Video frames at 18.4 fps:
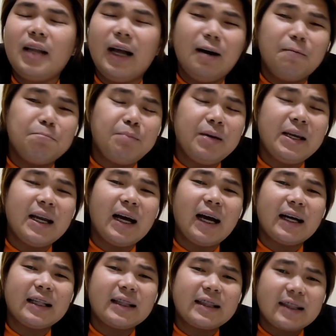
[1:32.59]
ang
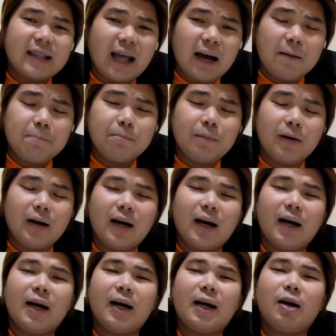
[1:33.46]
pinaka-top uh,
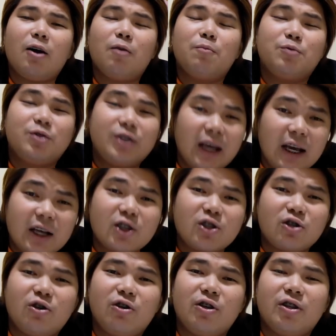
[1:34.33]
ah,
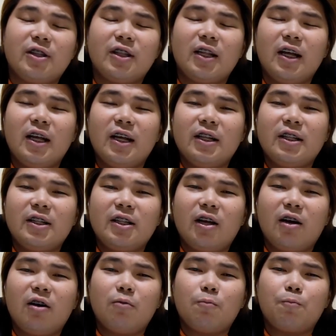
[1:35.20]
objection
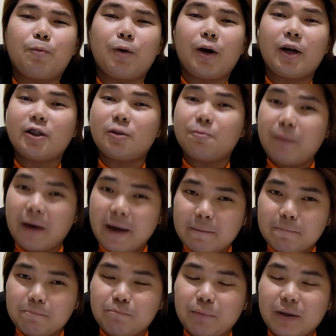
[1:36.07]
ng
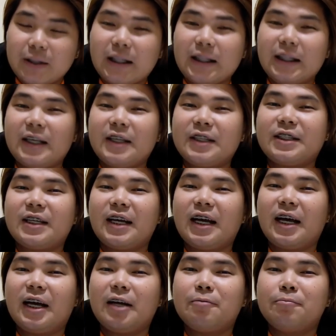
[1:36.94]
prospect pagdating
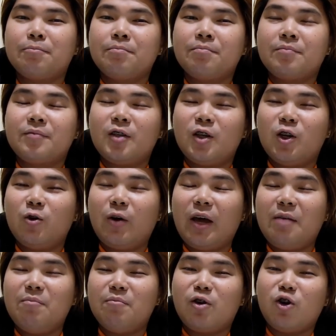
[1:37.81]
sa, you know,
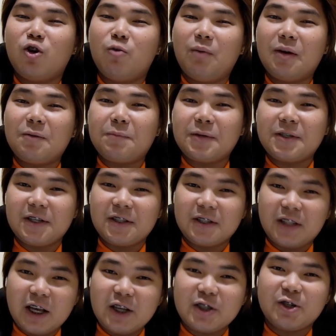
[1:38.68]
AIM Global
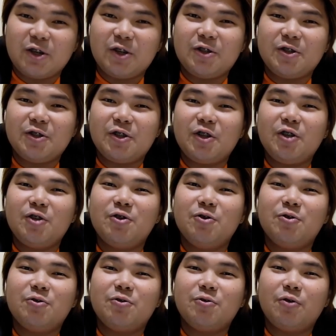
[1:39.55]
Presentation,
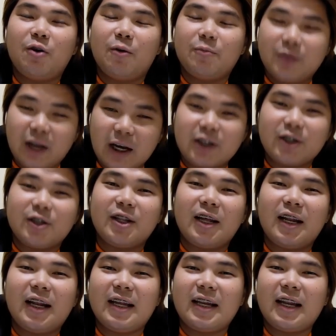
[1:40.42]
yung objection
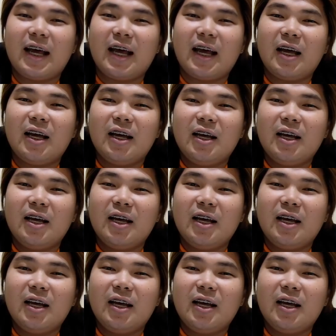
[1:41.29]
nila na,